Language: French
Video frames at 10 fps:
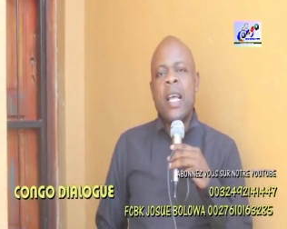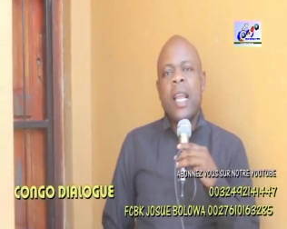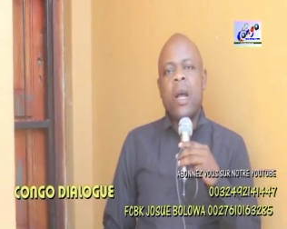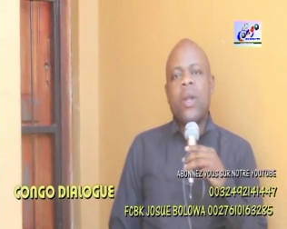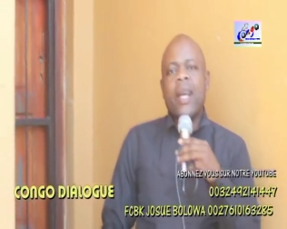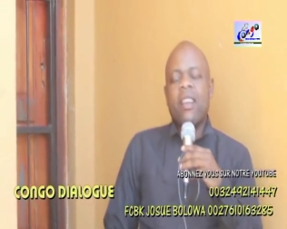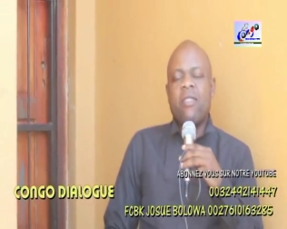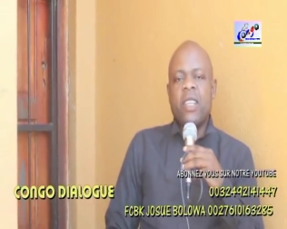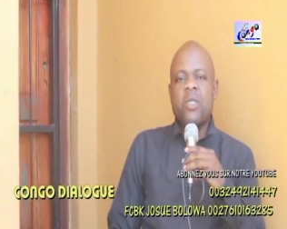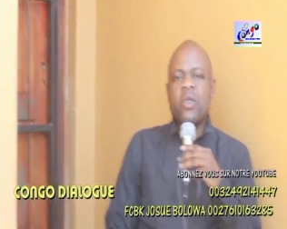là où la
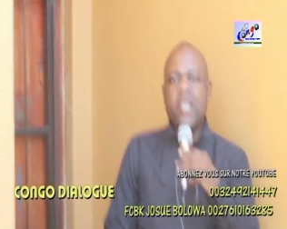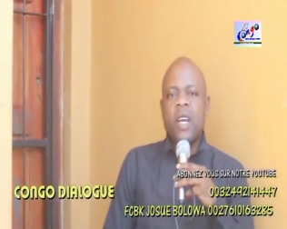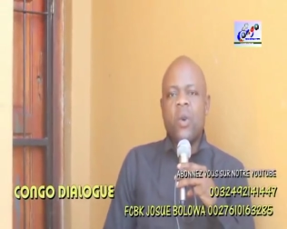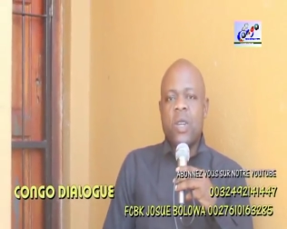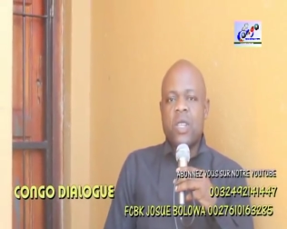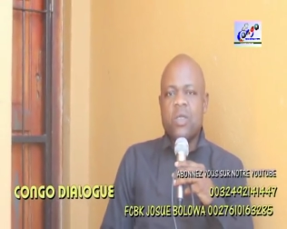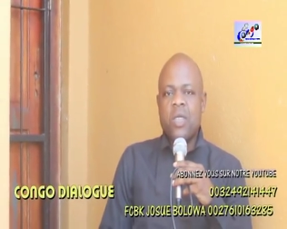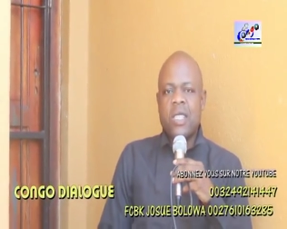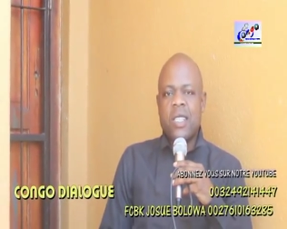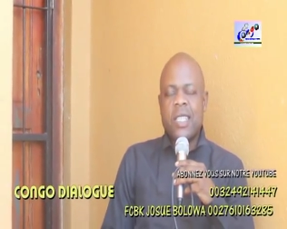réflexion et la
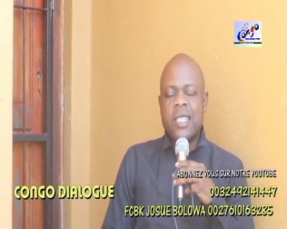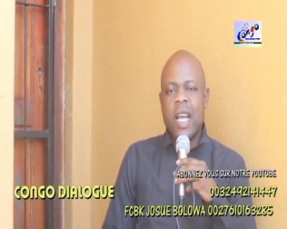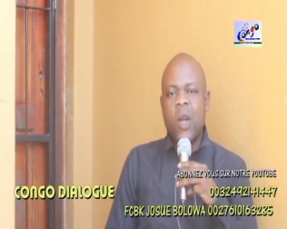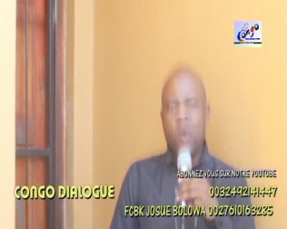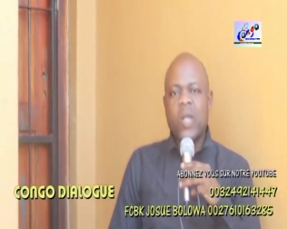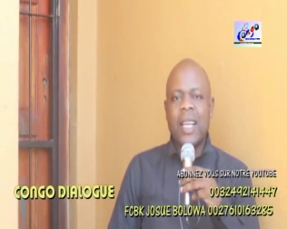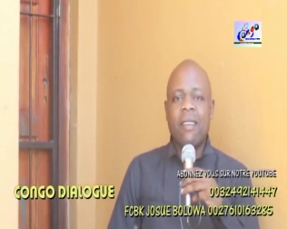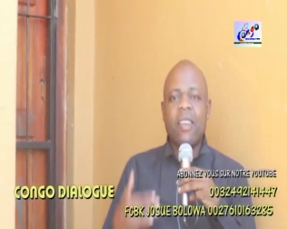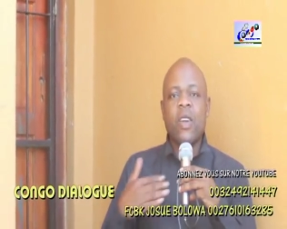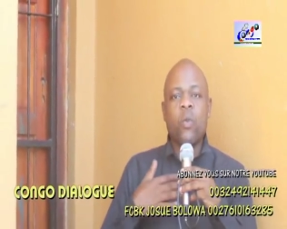connaissance se rencontrent
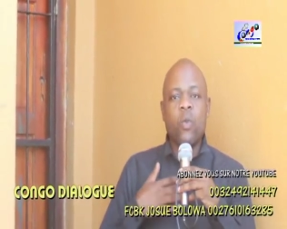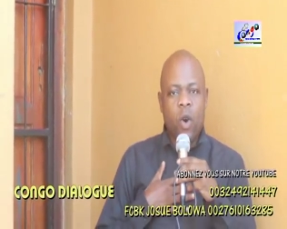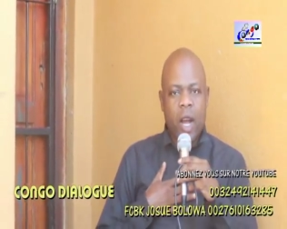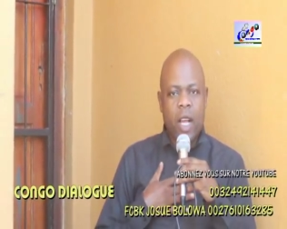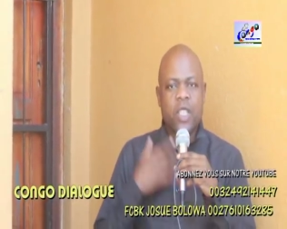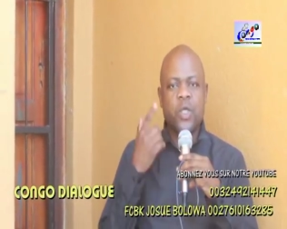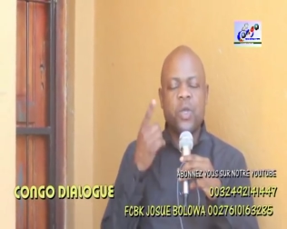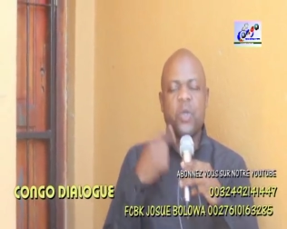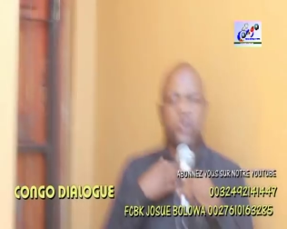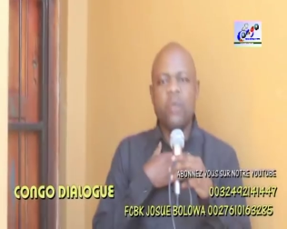avec moi,
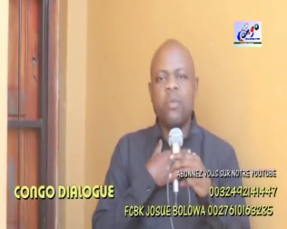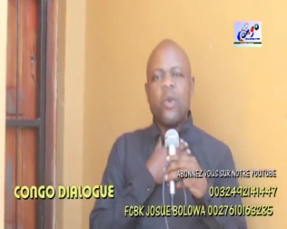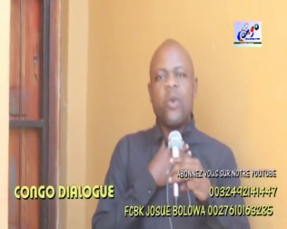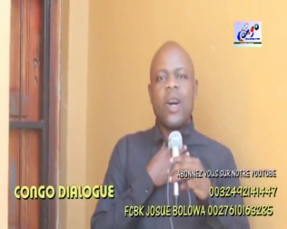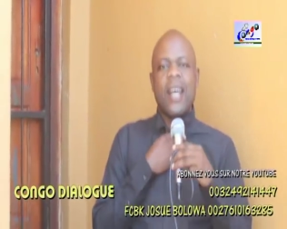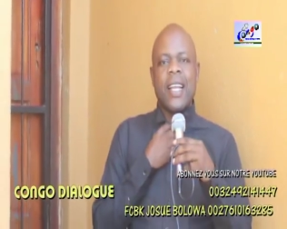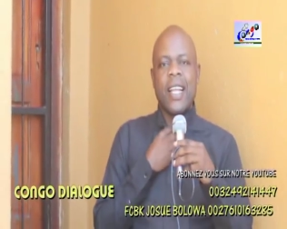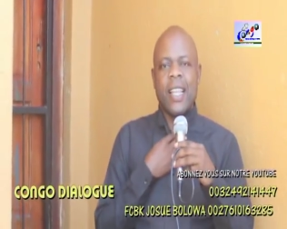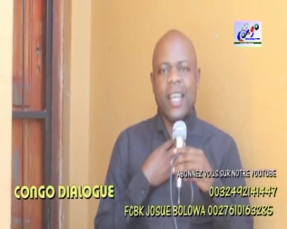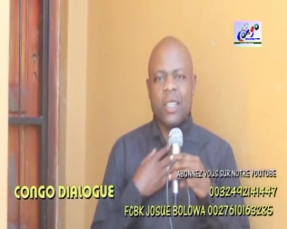Josué Boloa,
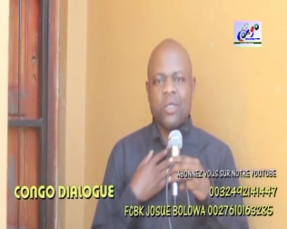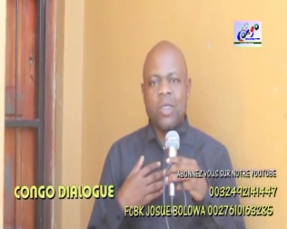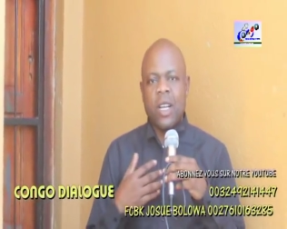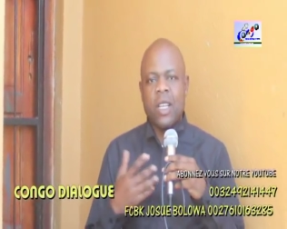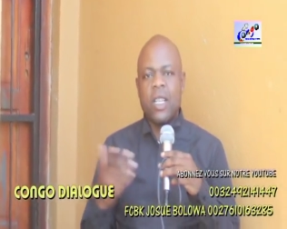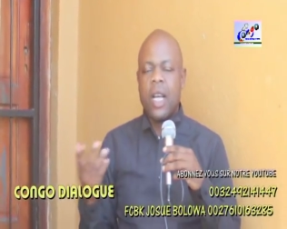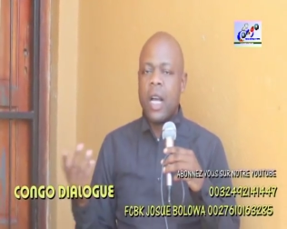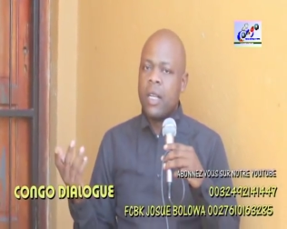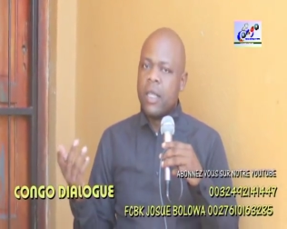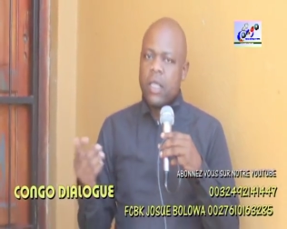l'international.
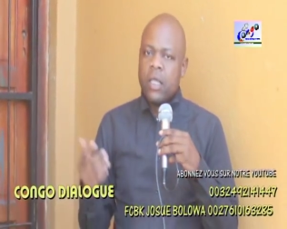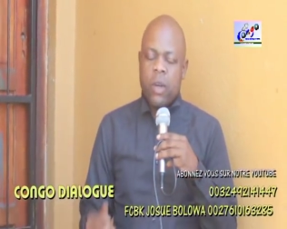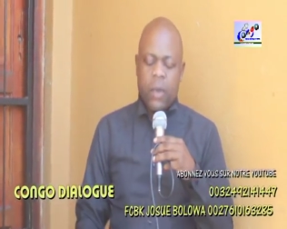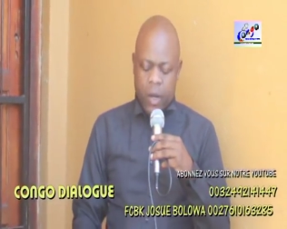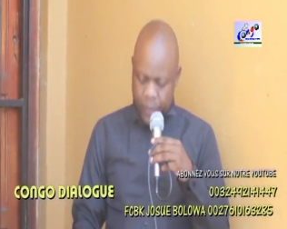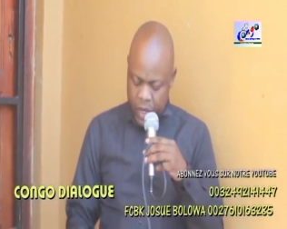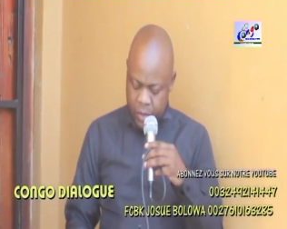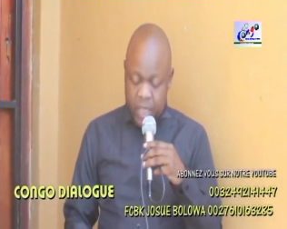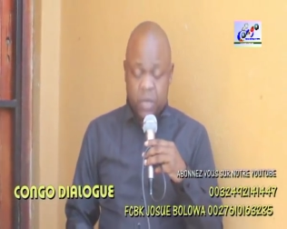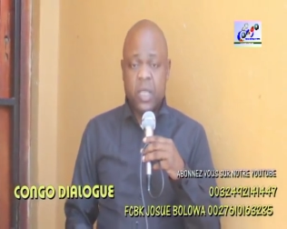Vraiment,
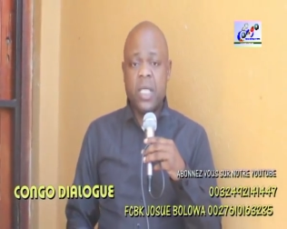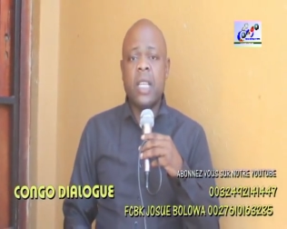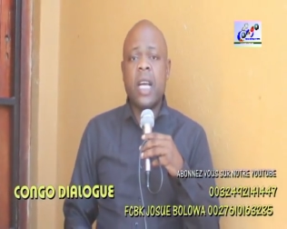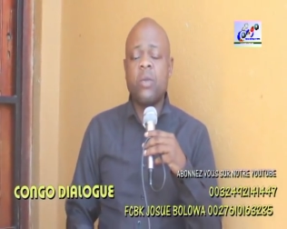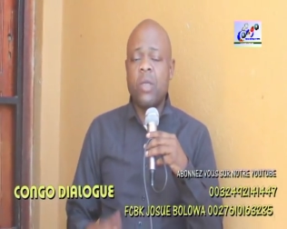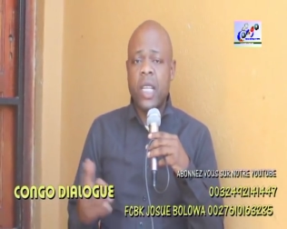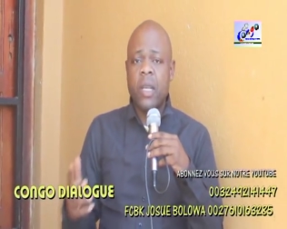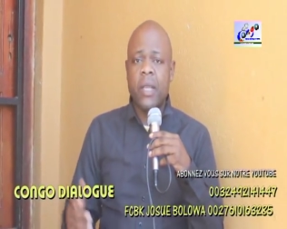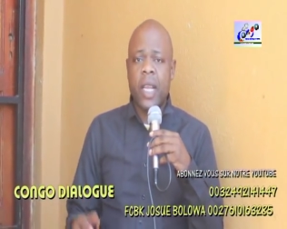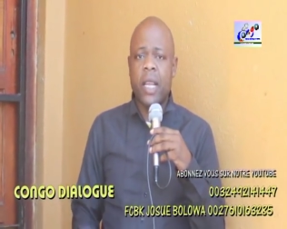merci aussi à toute
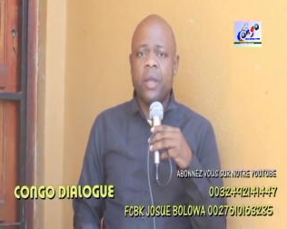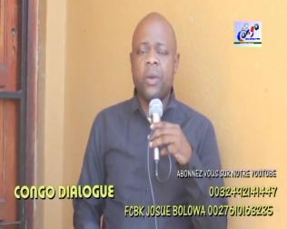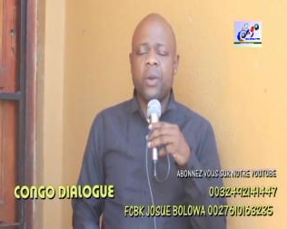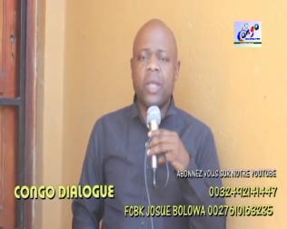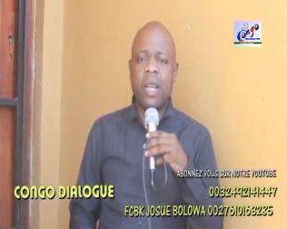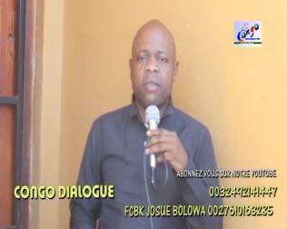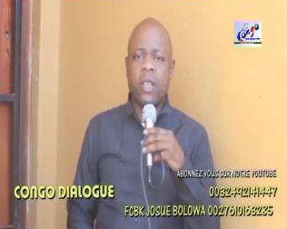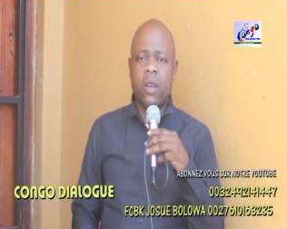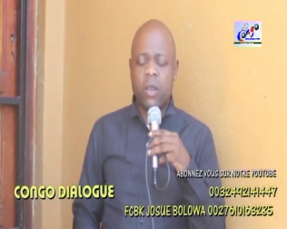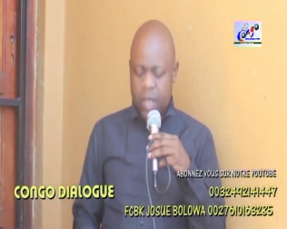l'équipe technique
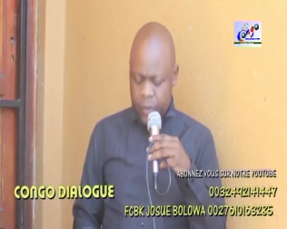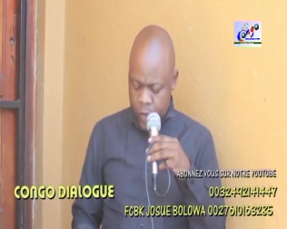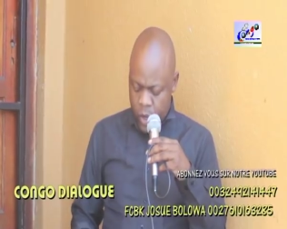travaillant